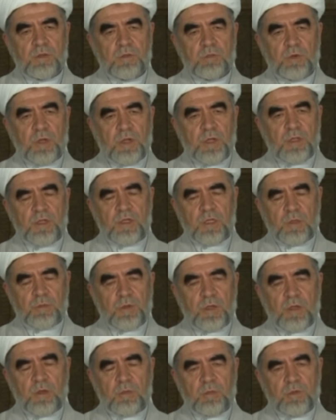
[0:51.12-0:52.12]
сегодня в
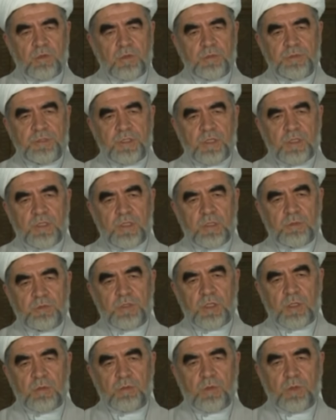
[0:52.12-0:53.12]
такой-то мечети
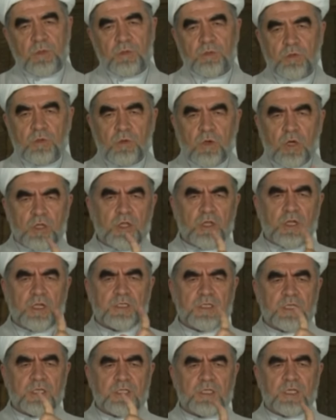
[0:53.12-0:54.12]
Пакистана произошел
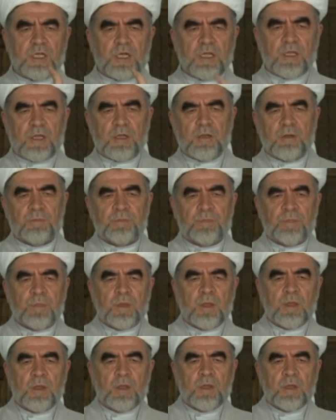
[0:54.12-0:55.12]
взрыв.
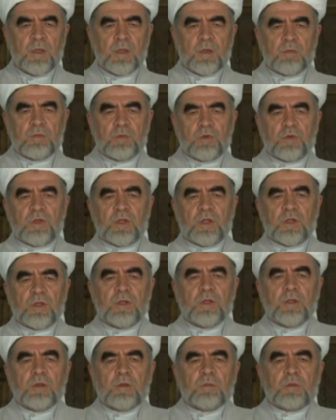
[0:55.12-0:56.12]
В
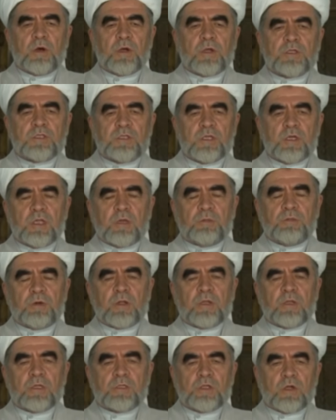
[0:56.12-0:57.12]
результате взрыва
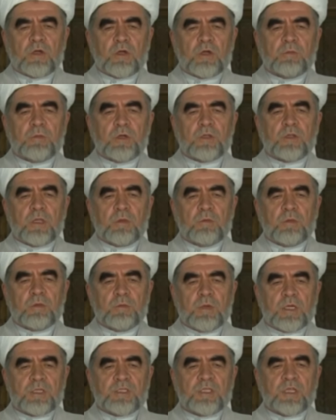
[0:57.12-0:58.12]
погибло столько-то человек.
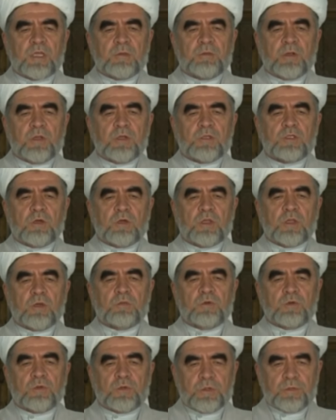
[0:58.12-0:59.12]

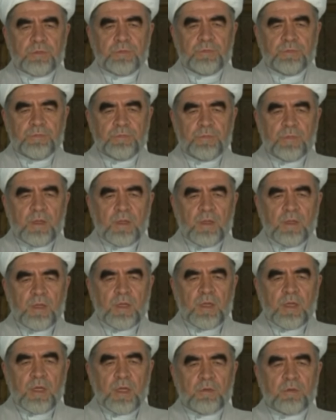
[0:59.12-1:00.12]
Или в произошедшей
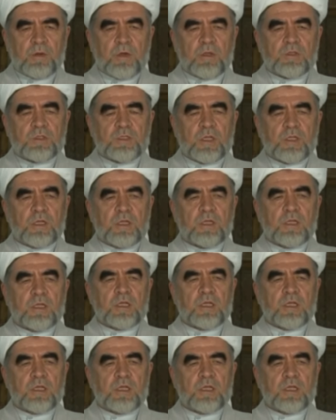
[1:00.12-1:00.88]
перестрелке